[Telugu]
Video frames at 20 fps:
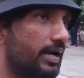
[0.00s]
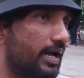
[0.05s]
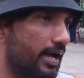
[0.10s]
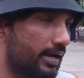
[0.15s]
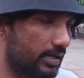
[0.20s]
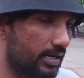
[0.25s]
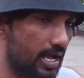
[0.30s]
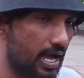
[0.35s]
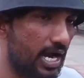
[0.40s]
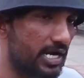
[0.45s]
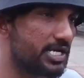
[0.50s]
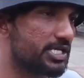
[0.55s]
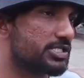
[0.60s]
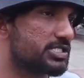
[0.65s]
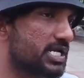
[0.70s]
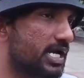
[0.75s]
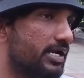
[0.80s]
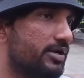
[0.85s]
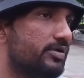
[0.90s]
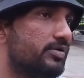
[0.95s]
అక్కడ
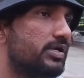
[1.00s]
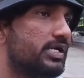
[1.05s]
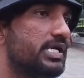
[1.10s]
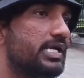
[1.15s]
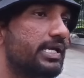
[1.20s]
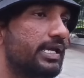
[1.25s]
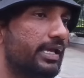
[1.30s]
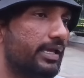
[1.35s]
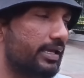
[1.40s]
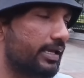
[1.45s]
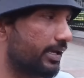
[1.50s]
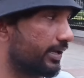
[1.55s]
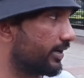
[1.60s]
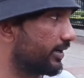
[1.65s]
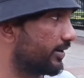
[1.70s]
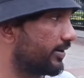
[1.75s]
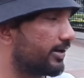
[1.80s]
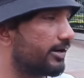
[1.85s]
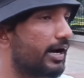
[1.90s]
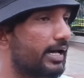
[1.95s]
ఆడియన్స్ కానివ్వండి
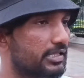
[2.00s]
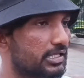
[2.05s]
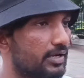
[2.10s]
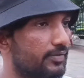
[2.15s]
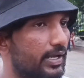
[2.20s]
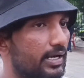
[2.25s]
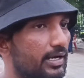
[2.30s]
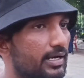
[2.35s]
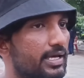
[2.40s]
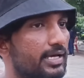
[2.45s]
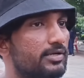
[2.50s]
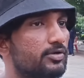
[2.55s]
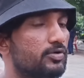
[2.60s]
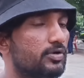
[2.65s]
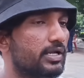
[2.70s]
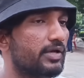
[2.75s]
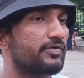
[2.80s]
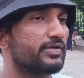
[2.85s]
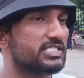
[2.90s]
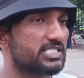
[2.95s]
అసలు వెళ్ళడానికి
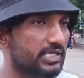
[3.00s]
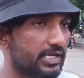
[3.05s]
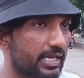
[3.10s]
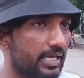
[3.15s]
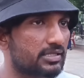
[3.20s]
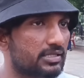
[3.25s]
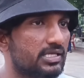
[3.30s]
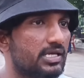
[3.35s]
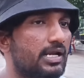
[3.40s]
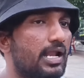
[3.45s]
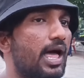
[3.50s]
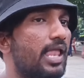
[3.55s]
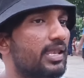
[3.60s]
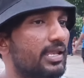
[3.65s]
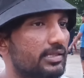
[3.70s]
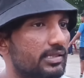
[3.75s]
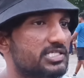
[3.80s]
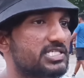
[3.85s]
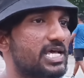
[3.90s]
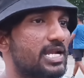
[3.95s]
కూడా ఇసుక వేస్తే
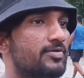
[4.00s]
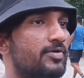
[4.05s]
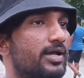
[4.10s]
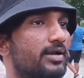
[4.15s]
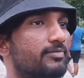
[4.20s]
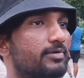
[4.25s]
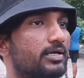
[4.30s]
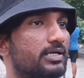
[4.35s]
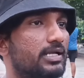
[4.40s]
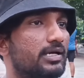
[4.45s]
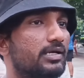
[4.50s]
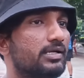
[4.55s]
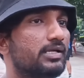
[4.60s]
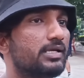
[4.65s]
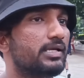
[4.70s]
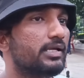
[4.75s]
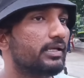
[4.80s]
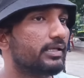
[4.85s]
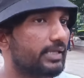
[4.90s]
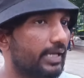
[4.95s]
రాళ్ళంత జనం అనమాట
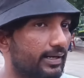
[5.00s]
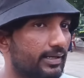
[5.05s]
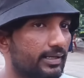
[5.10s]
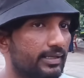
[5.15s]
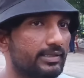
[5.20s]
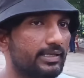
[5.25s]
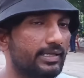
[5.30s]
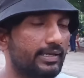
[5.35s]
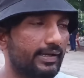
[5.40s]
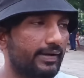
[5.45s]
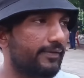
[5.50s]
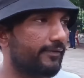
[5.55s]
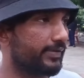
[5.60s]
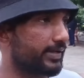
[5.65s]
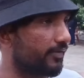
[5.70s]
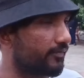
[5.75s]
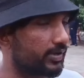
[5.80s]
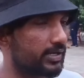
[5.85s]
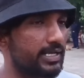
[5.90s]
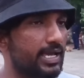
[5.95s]
ఎక్కడ
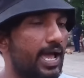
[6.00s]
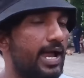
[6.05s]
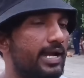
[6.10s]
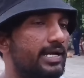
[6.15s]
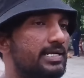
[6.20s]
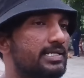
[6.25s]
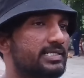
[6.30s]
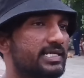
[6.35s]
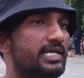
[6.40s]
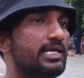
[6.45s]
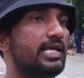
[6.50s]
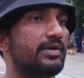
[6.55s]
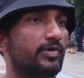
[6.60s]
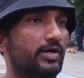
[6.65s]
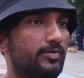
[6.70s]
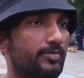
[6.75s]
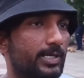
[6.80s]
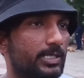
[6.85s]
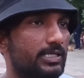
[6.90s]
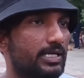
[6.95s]
ఎవరిని హ్యాండిల్ చేయలేము
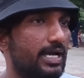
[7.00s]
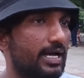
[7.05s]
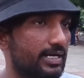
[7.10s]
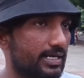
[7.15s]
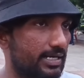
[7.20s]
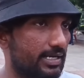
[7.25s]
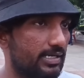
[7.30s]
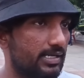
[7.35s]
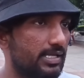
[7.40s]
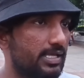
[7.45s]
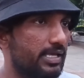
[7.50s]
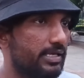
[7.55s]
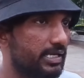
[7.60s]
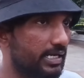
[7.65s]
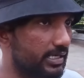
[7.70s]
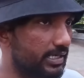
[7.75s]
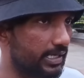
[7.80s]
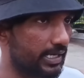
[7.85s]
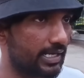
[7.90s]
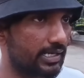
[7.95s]
అనమాట అక్కడ
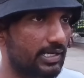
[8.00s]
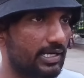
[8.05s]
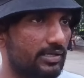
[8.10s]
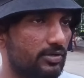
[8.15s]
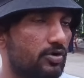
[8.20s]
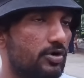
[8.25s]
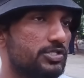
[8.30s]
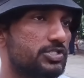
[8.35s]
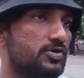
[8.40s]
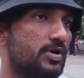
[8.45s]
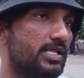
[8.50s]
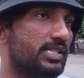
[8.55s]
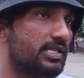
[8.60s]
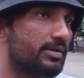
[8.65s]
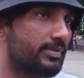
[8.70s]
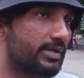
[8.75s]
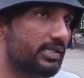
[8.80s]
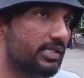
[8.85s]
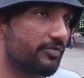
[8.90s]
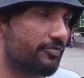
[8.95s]
ఎన్టీఆర్ గారి కోసం
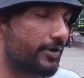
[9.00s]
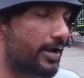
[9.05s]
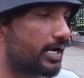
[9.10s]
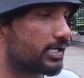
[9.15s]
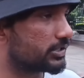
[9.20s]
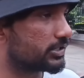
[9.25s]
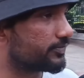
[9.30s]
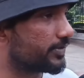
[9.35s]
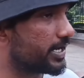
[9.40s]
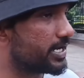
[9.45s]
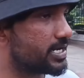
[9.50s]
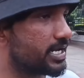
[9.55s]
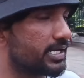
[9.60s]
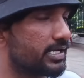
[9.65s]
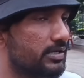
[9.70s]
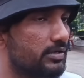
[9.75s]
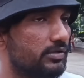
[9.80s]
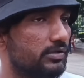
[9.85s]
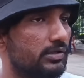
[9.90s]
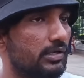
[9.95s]
అంతమంది ఫ్యాన్స్
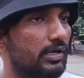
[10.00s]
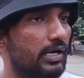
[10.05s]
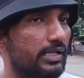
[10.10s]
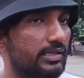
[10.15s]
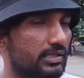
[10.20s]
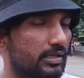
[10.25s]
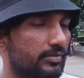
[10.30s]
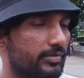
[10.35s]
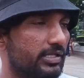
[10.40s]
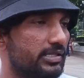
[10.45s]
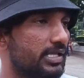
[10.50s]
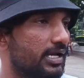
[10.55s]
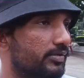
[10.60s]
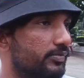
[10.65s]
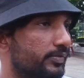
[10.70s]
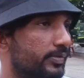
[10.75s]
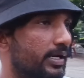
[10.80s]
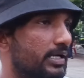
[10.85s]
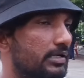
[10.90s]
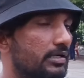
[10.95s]
వెయిటింగ్ అంతమంది
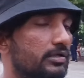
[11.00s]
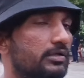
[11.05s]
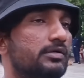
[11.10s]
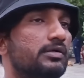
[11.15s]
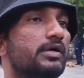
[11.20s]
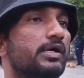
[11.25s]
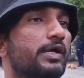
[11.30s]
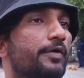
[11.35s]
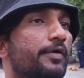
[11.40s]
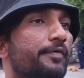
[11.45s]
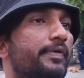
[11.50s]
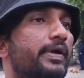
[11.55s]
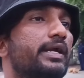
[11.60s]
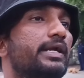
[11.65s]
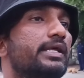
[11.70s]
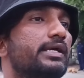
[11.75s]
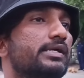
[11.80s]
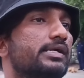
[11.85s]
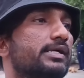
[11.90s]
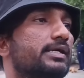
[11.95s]
అభిమానులు
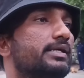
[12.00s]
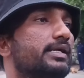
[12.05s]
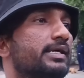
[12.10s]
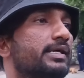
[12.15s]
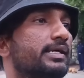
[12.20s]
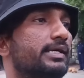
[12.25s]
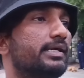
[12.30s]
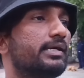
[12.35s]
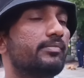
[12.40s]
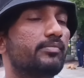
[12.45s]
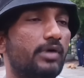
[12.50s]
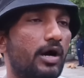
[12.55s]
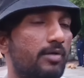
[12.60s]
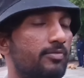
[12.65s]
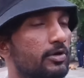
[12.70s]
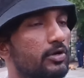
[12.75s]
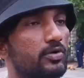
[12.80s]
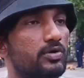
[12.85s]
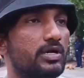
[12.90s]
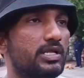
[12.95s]
వెయిటింగ్ అంటే
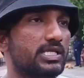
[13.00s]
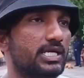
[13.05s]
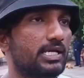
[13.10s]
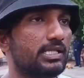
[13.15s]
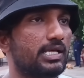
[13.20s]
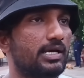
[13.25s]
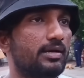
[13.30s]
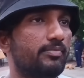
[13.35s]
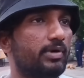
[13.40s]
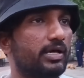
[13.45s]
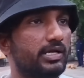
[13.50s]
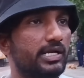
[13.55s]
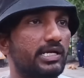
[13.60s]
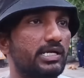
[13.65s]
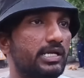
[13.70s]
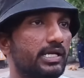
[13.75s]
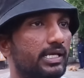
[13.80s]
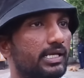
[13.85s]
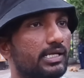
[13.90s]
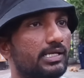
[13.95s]
మామూలుగా ఉండదు కదా మరి
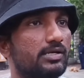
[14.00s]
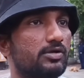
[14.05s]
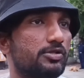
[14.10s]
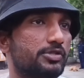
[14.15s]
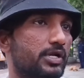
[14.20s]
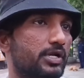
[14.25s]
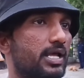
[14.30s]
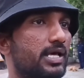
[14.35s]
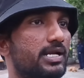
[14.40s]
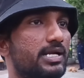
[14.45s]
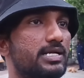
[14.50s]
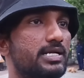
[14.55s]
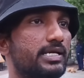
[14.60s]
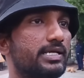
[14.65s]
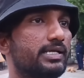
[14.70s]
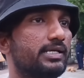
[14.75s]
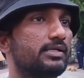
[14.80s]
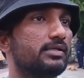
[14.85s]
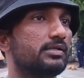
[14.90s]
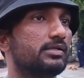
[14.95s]
ఎన్టీఆర్ గారు వస్తున్నారంటే
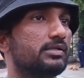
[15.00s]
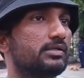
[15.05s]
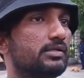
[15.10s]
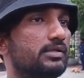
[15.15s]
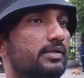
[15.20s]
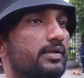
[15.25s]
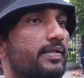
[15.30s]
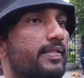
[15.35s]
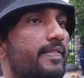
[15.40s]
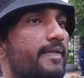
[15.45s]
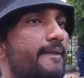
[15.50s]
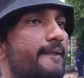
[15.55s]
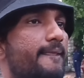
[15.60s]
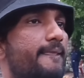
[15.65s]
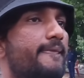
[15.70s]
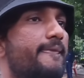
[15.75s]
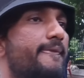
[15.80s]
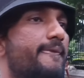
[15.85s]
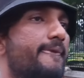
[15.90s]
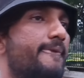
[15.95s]
ఓకే మీరు
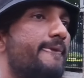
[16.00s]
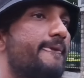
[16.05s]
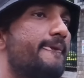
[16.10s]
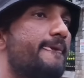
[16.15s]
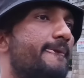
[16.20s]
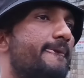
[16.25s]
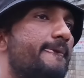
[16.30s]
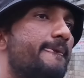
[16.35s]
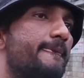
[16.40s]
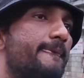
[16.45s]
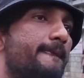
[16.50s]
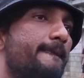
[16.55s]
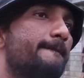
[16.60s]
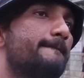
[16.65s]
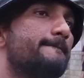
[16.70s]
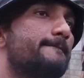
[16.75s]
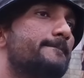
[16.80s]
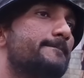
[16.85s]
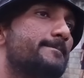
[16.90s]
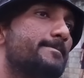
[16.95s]
ఎన్టీఆర్ గారి గురించి ఒక రెండు మాటలు
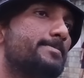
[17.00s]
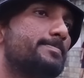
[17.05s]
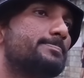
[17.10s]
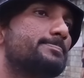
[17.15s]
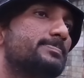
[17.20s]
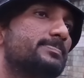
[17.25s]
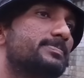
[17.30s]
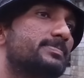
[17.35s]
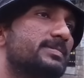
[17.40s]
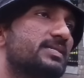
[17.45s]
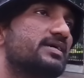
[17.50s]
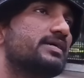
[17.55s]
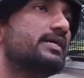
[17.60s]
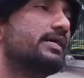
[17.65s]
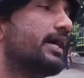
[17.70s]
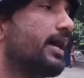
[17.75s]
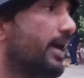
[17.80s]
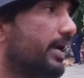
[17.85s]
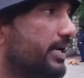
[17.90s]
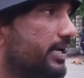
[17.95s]
మాట్లాడంటే ఏం మాట్లాడతారు
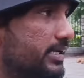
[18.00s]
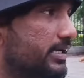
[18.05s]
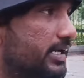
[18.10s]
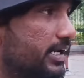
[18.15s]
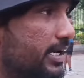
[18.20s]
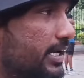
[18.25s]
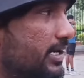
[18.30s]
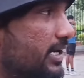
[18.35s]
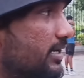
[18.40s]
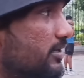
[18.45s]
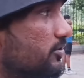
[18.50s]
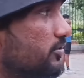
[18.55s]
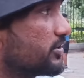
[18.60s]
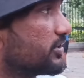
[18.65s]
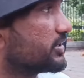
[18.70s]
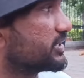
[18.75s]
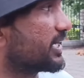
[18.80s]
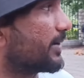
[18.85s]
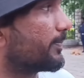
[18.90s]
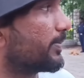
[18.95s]
ఆయన ఎన్టీఆర్ గారి
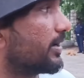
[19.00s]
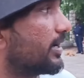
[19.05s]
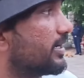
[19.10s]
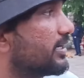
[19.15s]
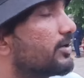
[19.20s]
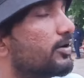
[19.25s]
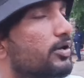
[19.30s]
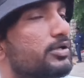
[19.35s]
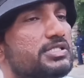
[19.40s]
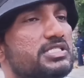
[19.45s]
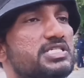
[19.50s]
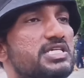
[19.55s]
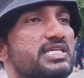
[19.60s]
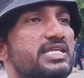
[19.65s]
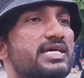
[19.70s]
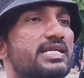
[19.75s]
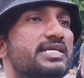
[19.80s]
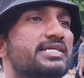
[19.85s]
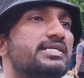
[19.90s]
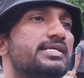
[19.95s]
గురించి చెప్పాలంటే ఒక
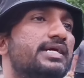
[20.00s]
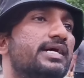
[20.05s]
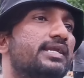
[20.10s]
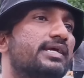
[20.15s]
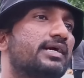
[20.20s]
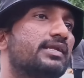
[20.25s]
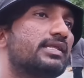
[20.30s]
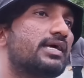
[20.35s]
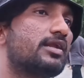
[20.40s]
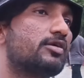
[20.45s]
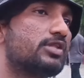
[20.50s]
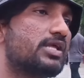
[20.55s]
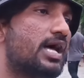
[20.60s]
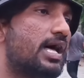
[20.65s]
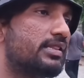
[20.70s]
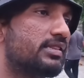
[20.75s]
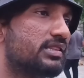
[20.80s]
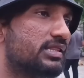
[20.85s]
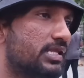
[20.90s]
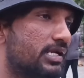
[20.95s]
సీనియర్ ఎన్టీఆర్ గారి తర్వాత
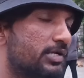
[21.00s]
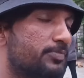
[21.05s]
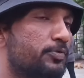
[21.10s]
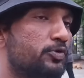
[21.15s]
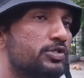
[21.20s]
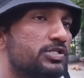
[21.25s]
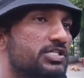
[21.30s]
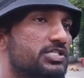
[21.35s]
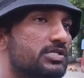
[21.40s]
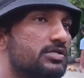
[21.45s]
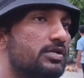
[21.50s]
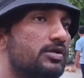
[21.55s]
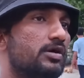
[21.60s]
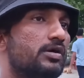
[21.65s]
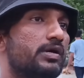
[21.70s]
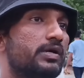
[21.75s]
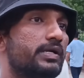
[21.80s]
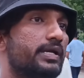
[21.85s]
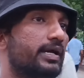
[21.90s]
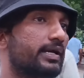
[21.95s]
అంతటి పొజిషన్ లో
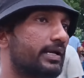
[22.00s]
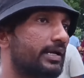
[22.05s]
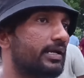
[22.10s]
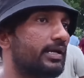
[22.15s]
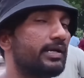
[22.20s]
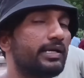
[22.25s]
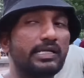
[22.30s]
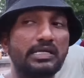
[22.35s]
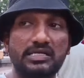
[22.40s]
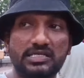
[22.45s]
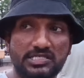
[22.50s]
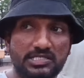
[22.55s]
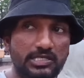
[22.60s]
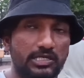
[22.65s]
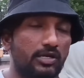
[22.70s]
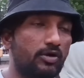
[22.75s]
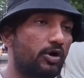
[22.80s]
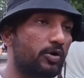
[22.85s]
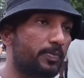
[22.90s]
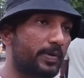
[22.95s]
ఏకంగా
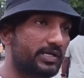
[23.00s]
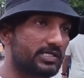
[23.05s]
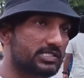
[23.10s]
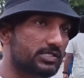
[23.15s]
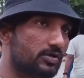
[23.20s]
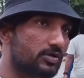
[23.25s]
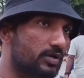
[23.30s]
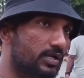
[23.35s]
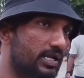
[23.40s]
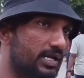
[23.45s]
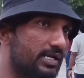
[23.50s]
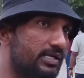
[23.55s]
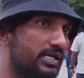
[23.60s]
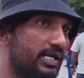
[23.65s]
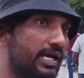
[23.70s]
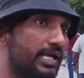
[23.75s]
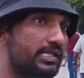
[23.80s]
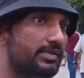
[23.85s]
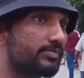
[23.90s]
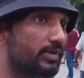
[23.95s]
ఇండస్ట్రీలో ఒక పర్సన్
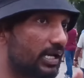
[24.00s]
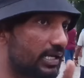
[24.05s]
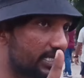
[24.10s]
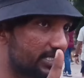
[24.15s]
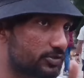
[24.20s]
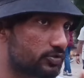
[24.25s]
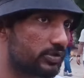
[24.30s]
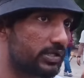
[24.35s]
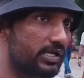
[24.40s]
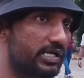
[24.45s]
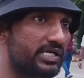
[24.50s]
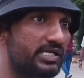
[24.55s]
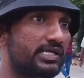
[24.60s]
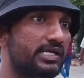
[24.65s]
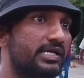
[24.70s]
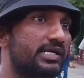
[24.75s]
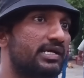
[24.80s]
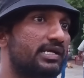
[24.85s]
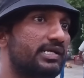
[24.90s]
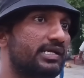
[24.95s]
ఉన్నారంటే అది మళ్ళీ జూనియర్
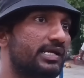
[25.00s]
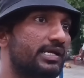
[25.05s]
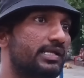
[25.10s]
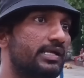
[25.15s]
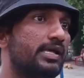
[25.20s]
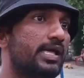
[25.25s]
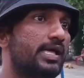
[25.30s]
ఎన్టీఆర్ గారికే